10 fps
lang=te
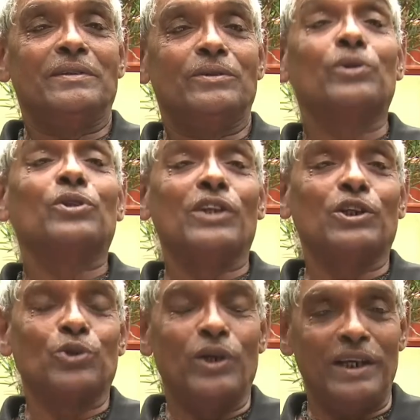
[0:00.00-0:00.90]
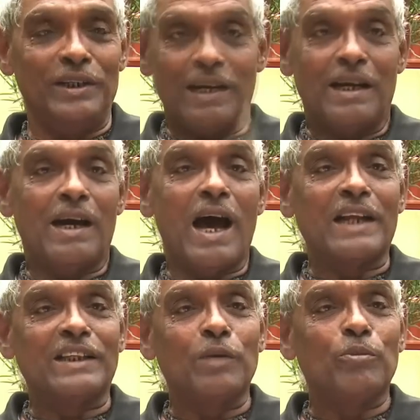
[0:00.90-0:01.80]
గుర్తు తెచ్చుకోండి
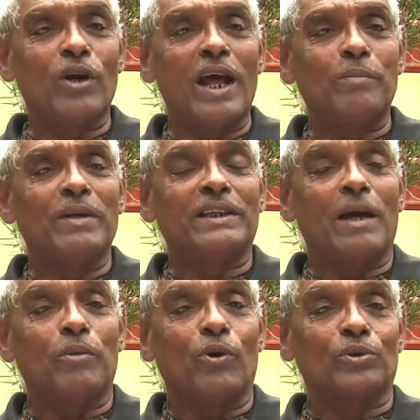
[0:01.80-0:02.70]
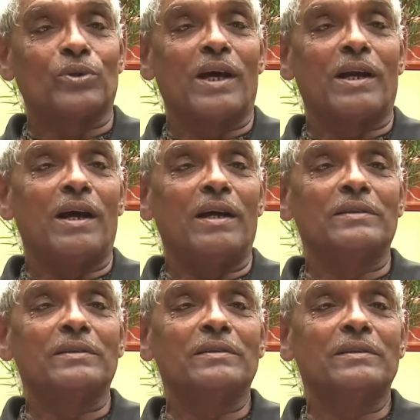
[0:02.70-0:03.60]
ఆర్థిక మూలాల మీద దెబ్బ కొడుతున్నారా
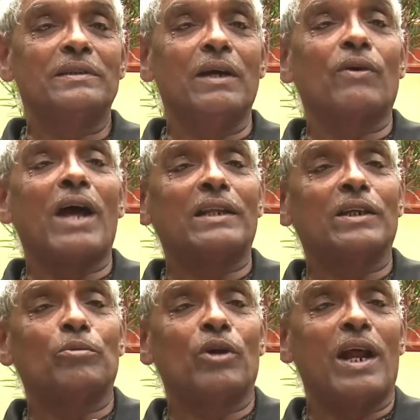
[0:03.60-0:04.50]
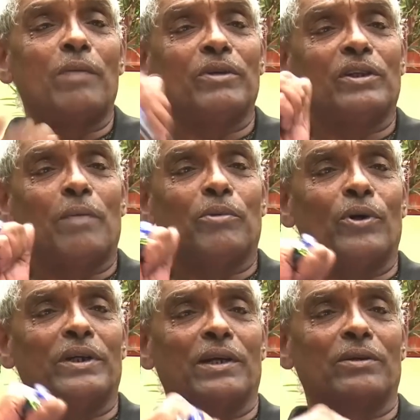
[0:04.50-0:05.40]
ఎవరు ఆర్థిక మూలాల మీద దెబ్బ
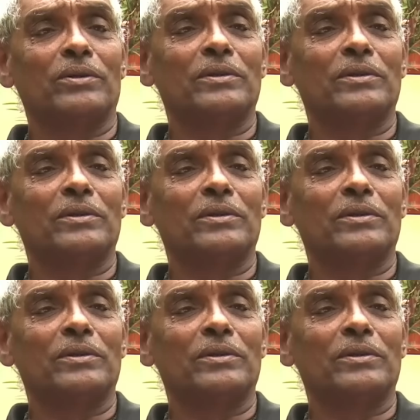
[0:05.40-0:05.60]
కొట్టారు